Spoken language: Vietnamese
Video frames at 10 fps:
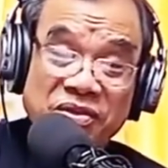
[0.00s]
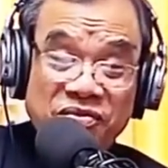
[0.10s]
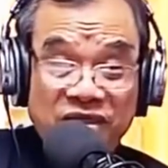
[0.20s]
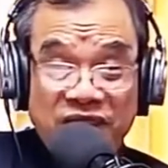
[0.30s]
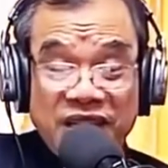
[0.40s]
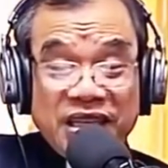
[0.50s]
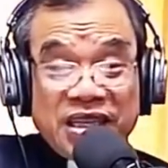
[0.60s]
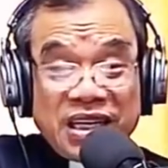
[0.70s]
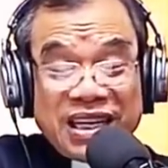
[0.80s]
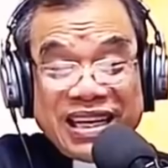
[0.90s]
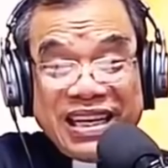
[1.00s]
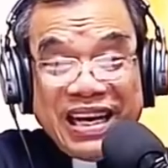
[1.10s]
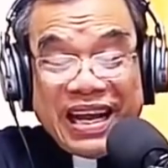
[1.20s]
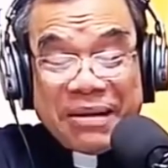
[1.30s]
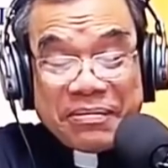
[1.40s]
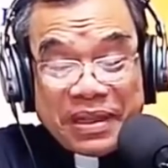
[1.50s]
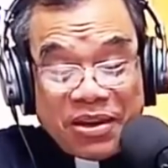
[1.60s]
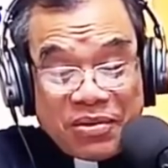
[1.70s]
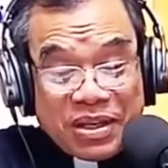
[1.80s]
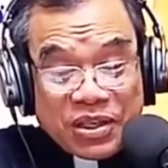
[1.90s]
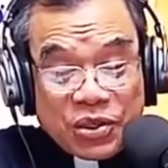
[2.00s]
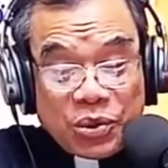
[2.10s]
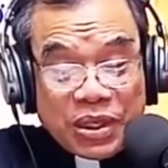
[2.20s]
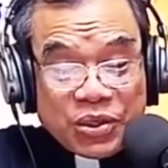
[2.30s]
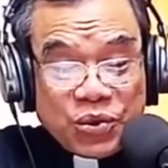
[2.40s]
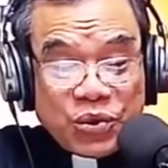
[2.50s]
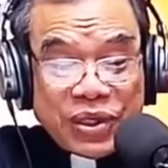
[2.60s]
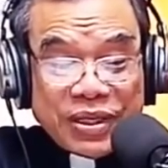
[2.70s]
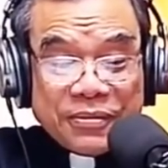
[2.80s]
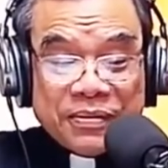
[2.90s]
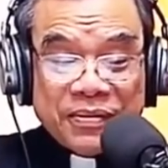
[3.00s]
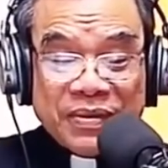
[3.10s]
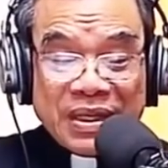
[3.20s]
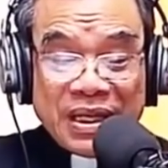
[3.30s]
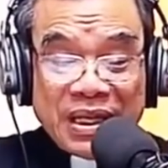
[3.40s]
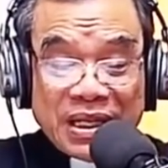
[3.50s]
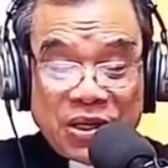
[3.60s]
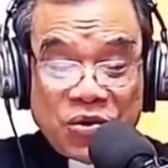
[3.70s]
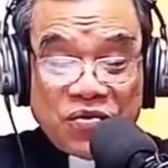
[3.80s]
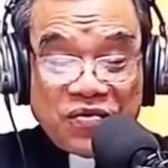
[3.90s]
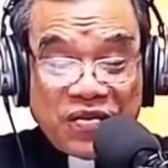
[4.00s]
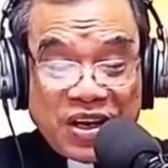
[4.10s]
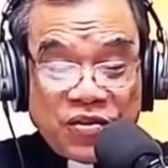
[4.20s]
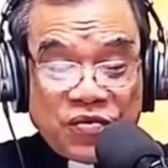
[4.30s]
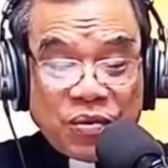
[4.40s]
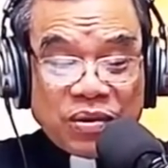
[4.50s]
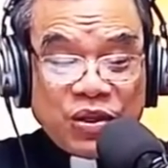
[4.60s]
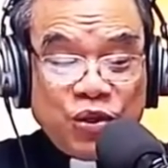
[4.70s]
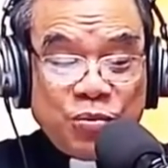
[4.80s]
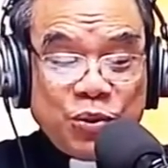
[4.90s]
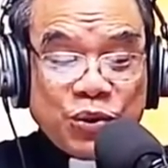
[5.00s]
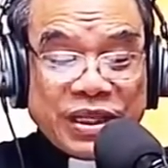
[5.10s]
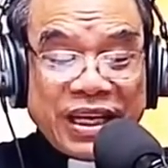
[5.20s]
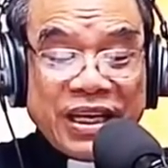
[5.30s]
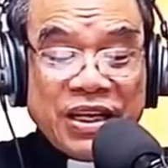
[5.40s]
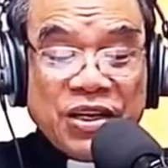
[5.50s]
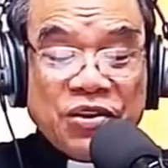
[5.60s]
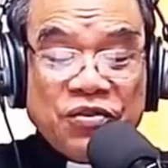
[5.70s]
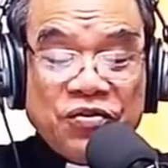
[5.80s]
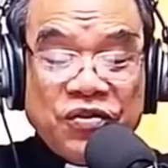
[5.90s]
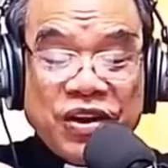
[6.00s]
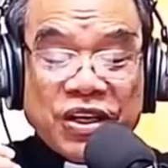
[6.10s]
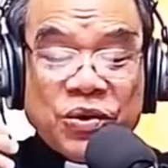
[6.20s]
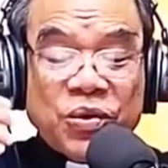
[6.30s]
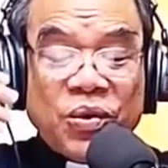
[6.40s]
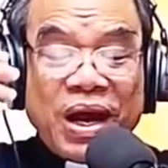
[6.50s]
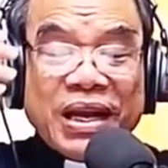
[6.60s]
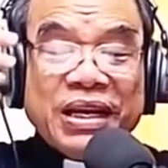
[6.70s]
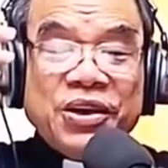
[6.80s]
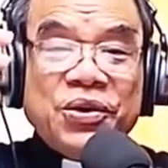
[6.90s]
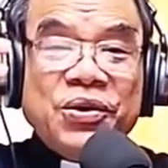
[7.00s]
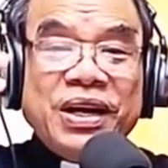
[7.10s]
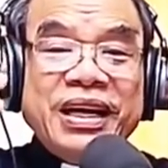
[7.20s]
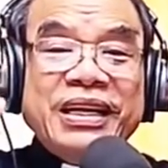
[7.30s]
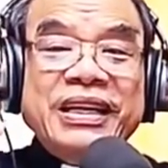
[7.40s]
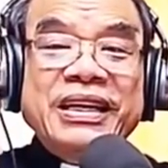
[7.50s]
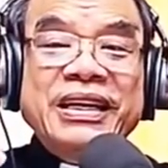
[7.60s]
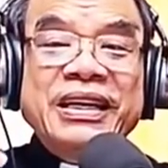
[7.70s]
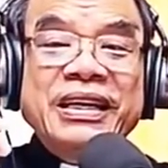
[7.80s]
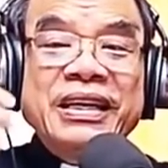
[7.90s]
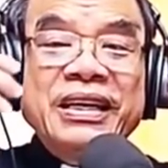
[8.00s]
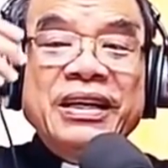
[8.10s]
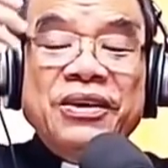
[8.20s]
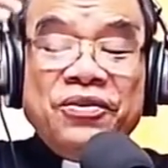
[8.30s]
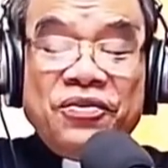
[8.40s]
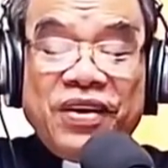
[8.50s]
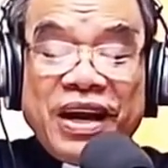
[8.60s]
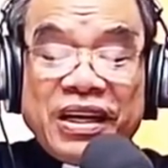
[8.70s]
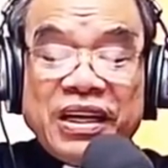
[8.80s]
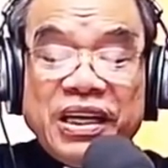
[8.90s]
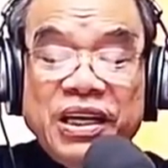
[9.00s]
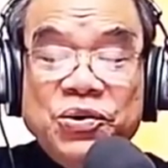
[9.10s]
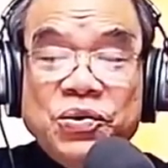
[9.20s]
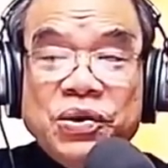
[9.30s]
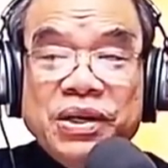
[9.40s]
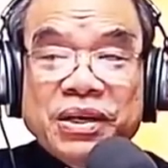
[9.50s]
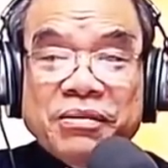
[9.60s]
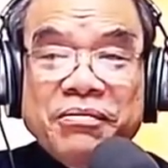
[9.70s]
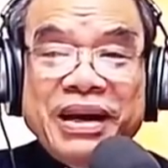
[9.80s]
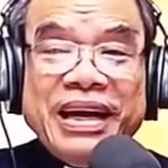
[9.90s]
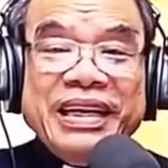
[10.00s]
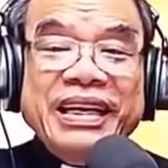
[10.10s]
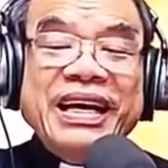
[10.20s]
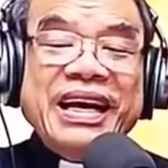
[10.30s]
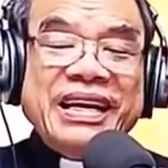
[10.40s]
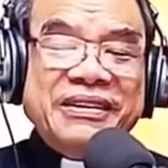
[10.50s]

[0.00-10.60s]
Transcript: Vừa tỉnh giấc là đi làm theo lời sứ thần Chúa truyền. Thái độ vâng phục đã giúp Giuse vượt qua cái khó khăn và cứu được Maria.